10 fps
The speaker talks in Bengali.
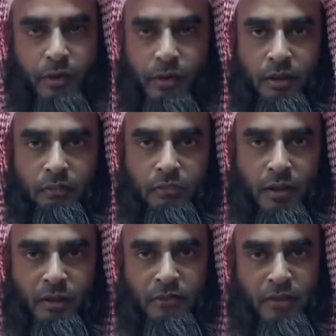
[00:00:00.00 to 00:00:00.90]
আল্লাহ
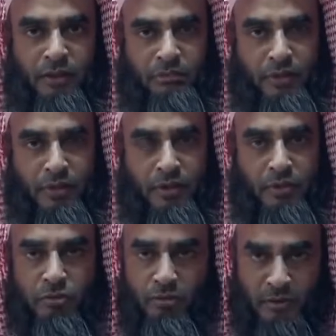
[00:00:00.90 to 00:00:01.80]
রব্বুল আলম যেন আমাদেরকে
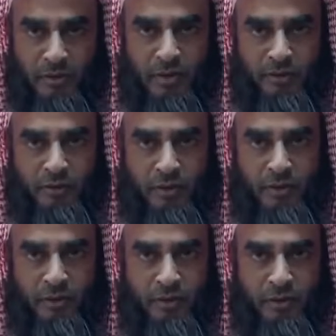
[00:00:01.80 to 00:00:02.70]
তৌফিক দান
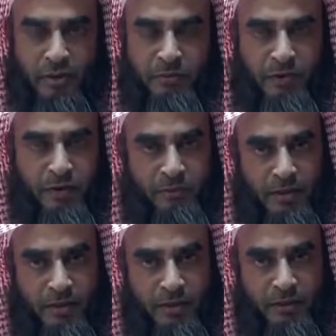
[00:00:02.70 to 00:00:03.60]
করেন আমাদের
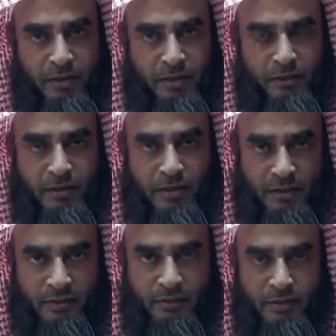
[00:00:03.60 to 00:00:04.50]
ভাইরা যারা এতে
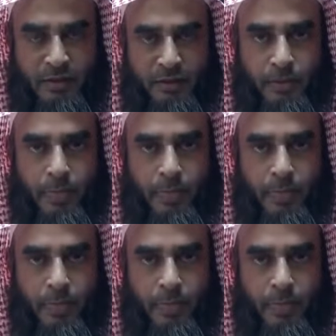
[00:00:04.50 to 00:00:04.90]
কাজ করছেন